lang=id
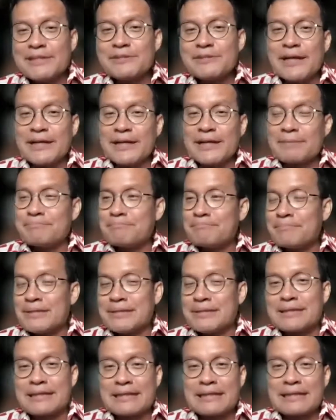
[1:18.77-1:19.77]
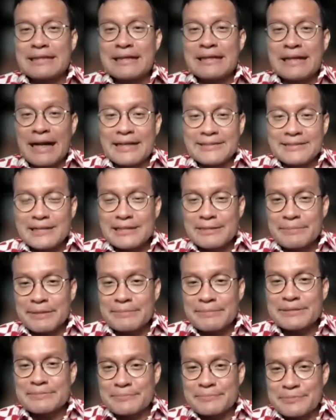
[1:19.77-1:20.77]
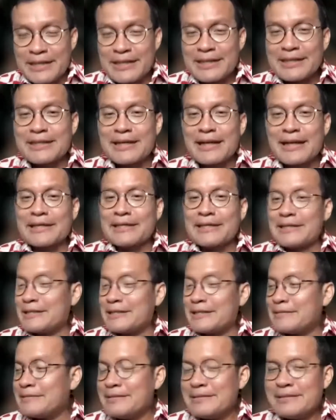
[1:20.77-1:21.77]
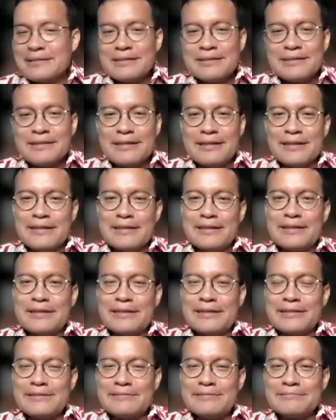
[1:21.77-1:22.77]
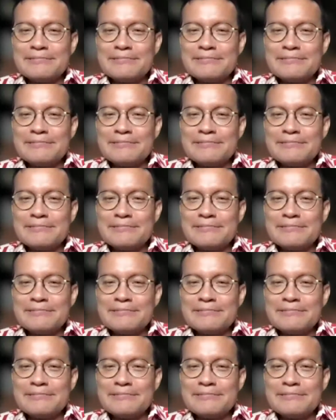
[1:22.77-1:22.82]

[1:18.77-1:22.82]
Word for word: saya juga ingin mengajak teman-teman semua yang ingin eh,